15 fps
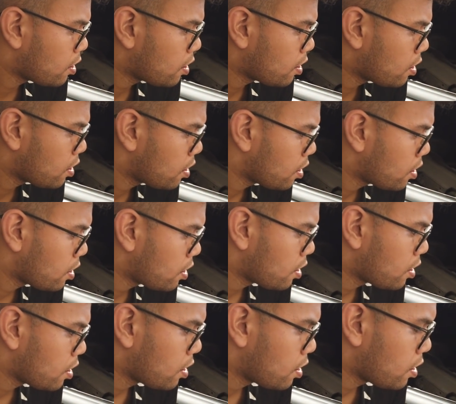atau enggak Mike?
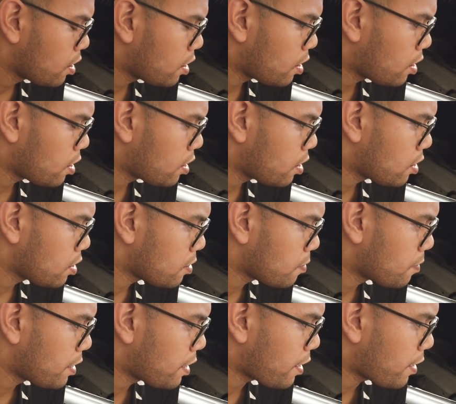
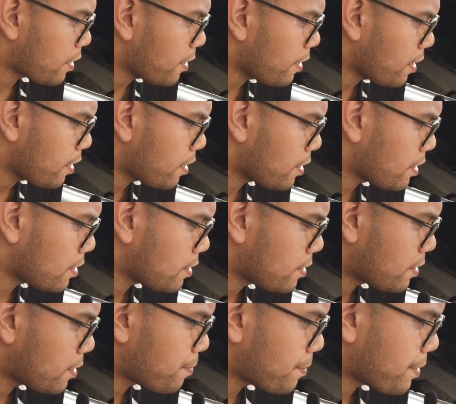Sebenarnya
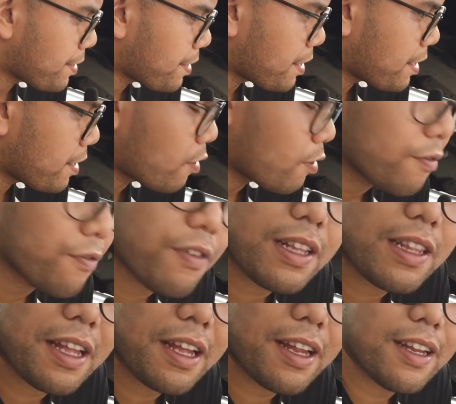namanya
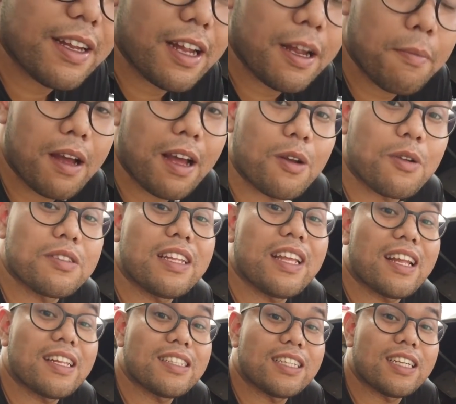convert ya, emang harus
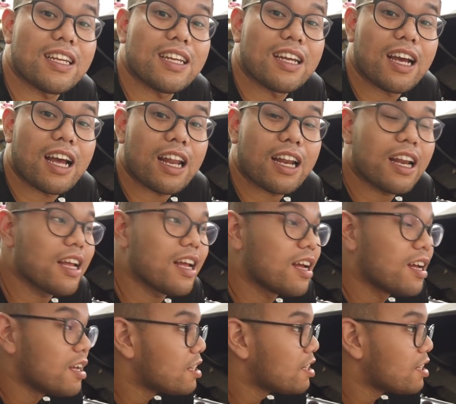niat sih karena